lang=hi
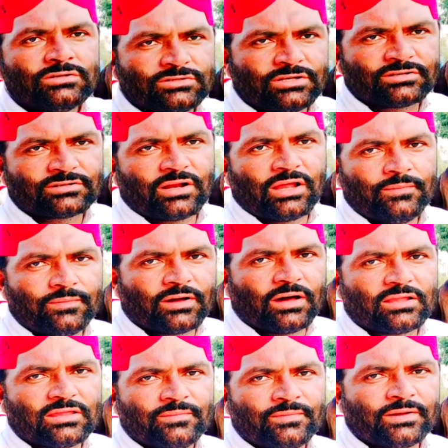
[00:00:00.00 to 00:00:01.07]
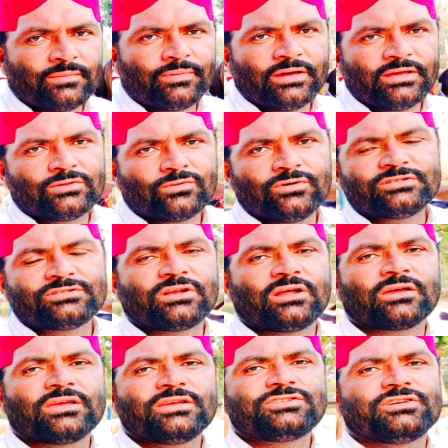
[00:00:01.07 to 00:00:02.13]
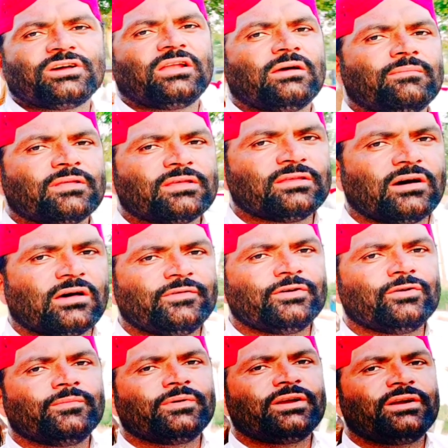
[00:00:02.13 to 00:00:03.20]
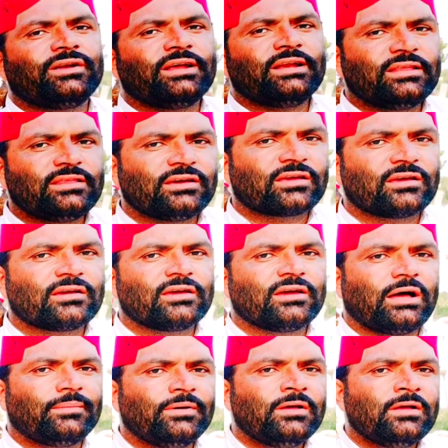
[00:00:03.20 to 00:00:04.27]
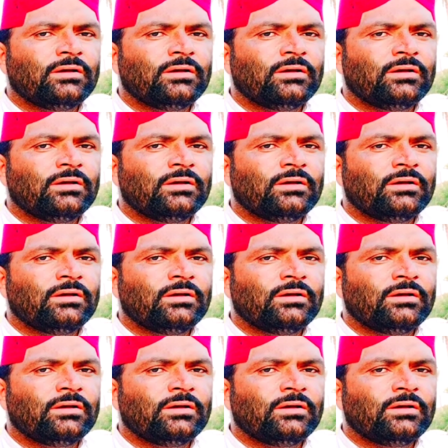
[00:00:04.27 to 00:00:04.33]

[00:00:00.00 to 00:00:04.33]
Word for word: सब्सक्राइब कर दें मेरे भाई तो इस तरह की इन मज़ेदार वीडियो मेरी डेली देखेंगे आप